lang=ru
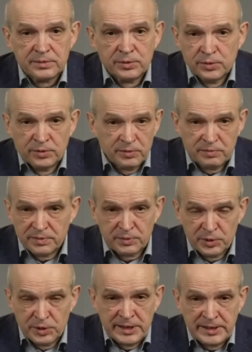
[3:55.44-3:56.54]
ну,
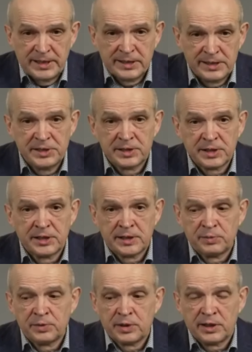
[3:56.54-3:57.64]
то есть, если относиться к
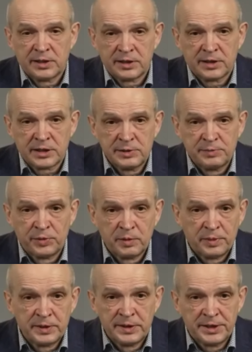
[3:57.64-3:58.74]
этому как к разбою, к
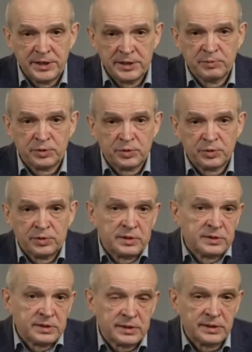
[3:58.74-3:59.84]
бандитизму, то
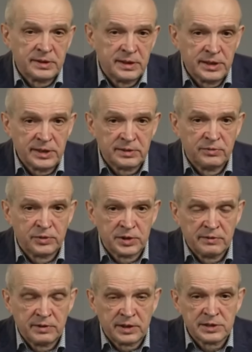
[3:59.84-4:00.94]
э, этих двух
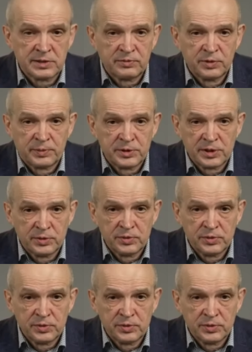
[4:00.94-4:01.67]
человек разорвут просто